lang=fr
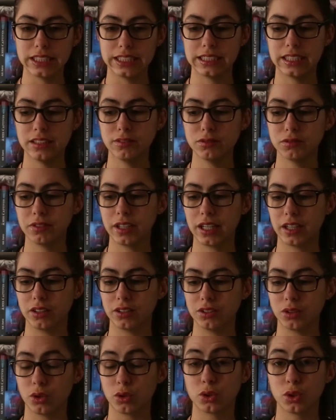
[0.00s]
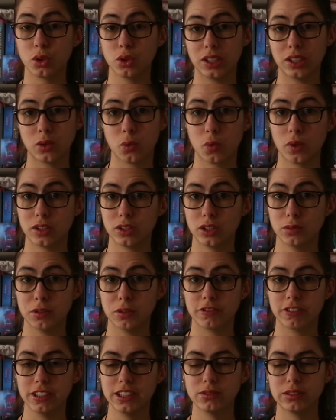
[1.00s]
essayé de vous faire euh, dans le temps des trois tomes en
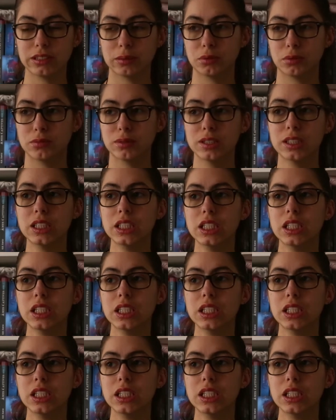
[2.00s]
fait tout simplement.